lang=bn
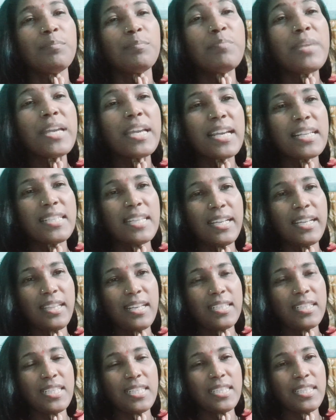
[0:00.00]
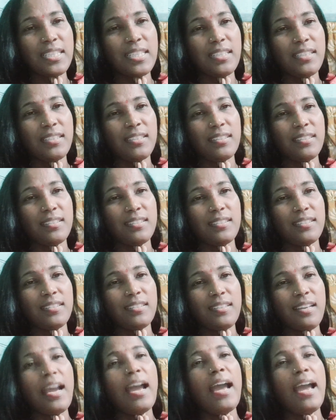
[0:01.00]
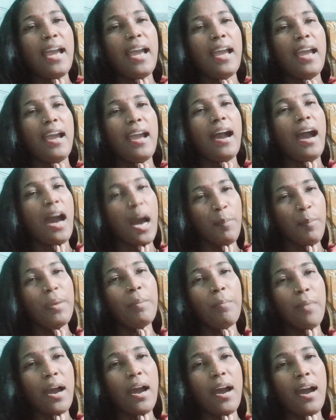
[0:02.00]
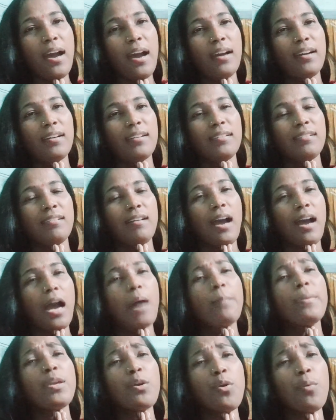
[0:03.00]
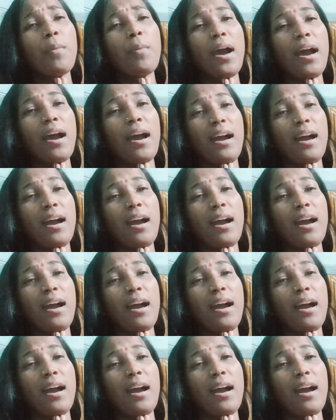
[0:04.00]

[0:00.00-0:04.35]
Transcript: ভিক্ষে চাইতে এসেছি হ্যাঁ আমি মা আমিও মা